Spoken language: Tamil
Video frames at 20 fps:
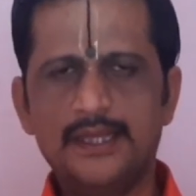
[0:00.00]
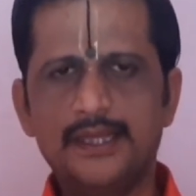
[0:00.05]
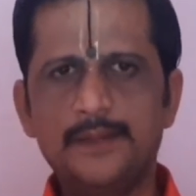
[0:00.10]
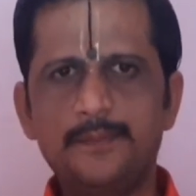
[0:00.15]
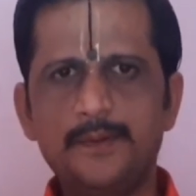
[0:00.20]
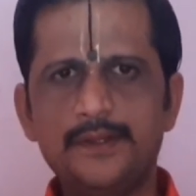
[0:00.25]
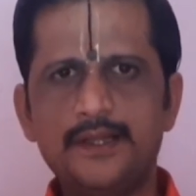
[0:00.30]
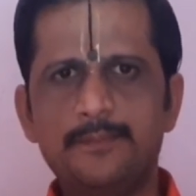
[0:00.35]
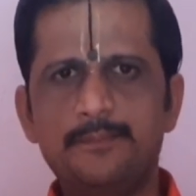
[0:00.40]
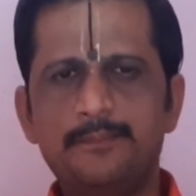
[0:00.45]

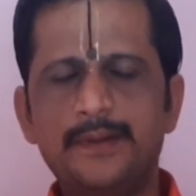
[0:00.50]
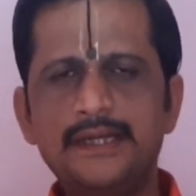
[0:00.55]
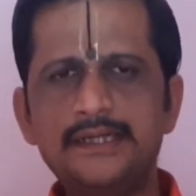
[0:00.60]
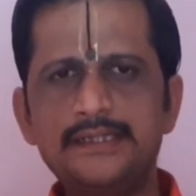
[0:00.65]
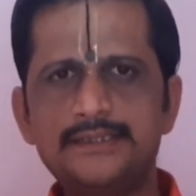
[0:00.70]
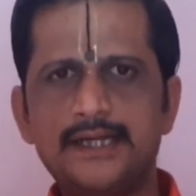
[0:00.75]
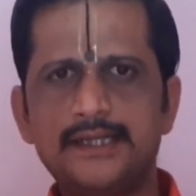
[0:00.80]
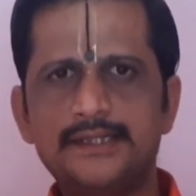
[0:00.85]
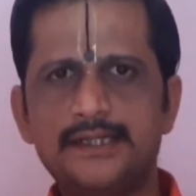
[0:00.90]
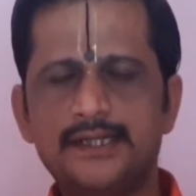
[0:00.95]
இப்போ இந்த
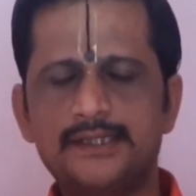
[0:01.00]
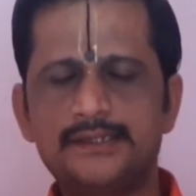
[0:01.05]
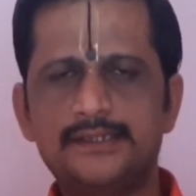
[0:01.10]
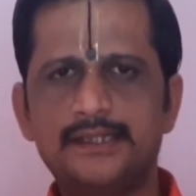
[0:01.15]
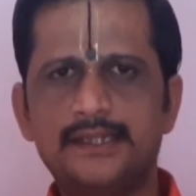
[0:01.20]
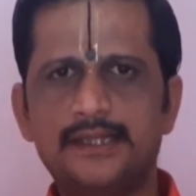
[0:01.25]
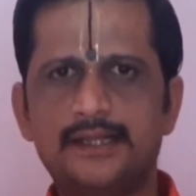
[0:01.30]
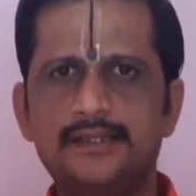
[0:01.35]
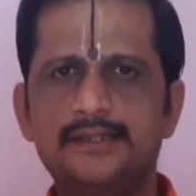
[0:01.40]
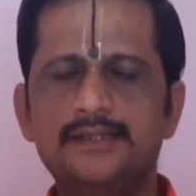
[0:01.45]
பெண்
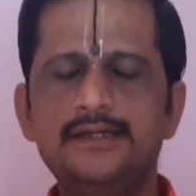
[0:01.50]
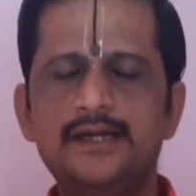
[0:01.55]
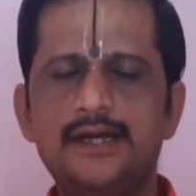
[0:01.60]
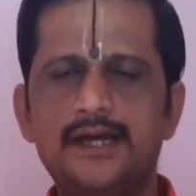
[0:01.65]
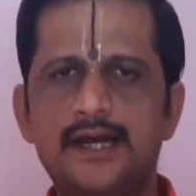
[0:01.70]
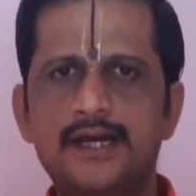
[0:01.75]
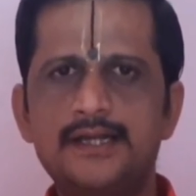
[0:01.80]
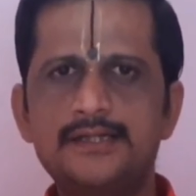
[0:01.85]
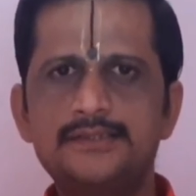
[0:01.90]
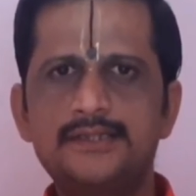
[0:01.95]
ஜாதகத்திலிருந்து
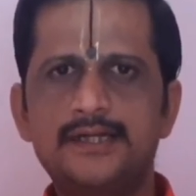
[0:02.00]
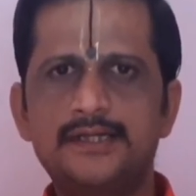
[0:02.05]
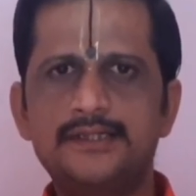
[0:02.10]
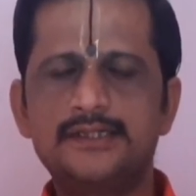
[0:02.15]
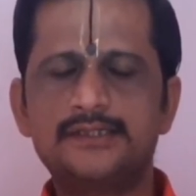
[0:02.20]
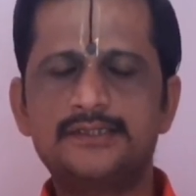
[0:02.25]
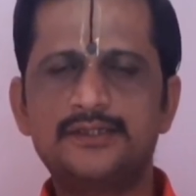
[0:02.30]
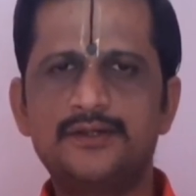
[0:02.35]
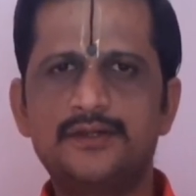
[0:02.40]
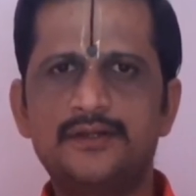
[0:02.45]
ஆண்
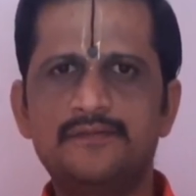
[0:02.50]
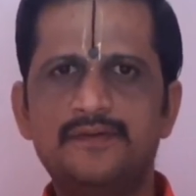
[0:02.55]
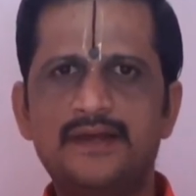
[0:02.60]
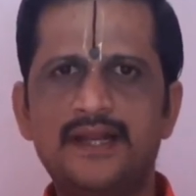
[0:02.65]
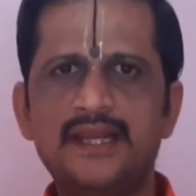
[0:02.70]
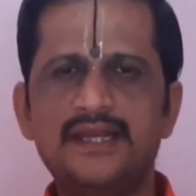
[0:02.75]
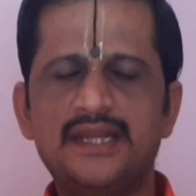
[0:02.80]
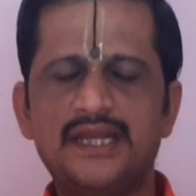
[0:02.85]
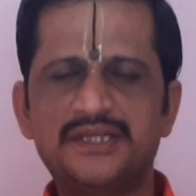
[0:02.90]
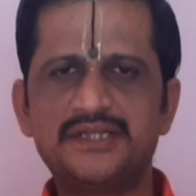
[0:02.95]
ஜாதகத்தோட
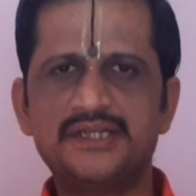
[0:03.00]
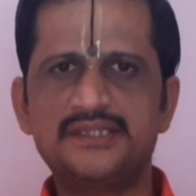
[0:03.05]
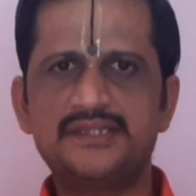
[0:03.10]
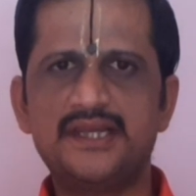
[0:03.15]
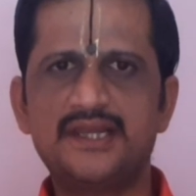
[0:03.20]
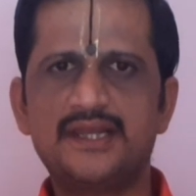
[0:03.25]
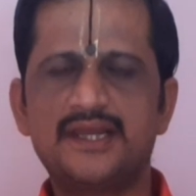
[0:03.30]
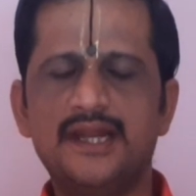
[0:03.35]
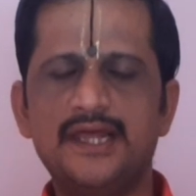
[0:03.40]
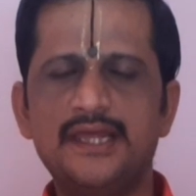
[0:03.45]
வரை
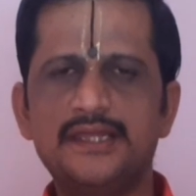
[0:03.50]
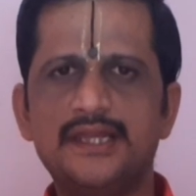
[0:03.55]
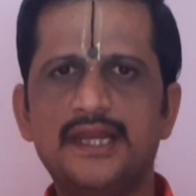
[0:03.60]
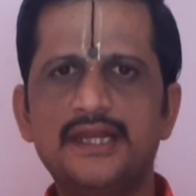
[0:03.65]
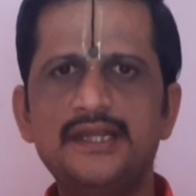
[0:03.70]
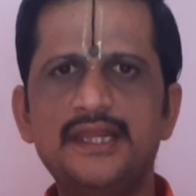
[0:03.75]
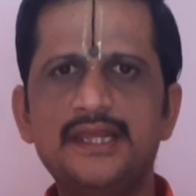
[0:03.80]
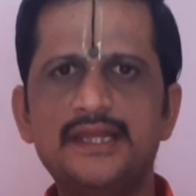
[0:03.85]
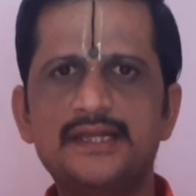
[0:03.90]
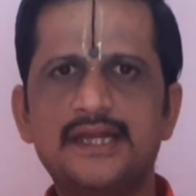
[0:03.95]
நட்சத்திரங்களை
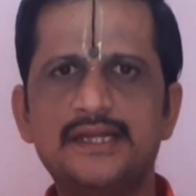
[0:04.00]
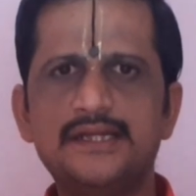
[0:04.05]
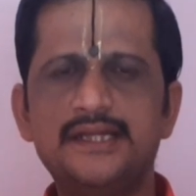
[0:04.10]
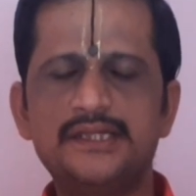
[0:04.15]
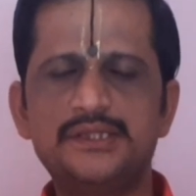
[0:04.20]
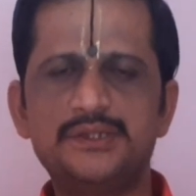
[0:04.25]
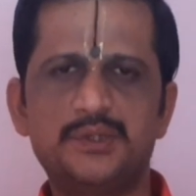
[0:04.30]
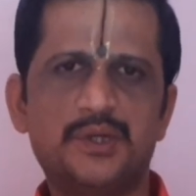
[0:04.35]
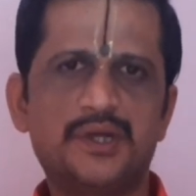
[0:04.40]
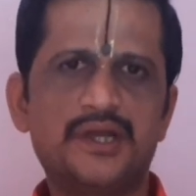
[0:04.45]
எண்ணி கண்ட
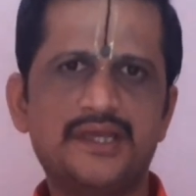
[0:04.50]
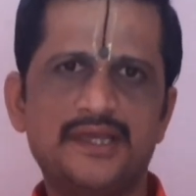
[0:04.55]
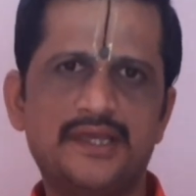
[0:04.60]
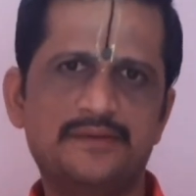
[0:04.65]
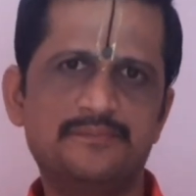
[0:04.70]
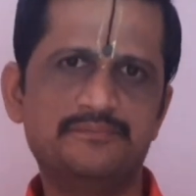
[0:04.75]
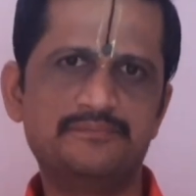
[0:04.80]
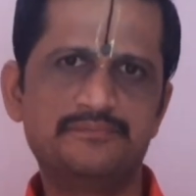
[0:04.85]
தொகையை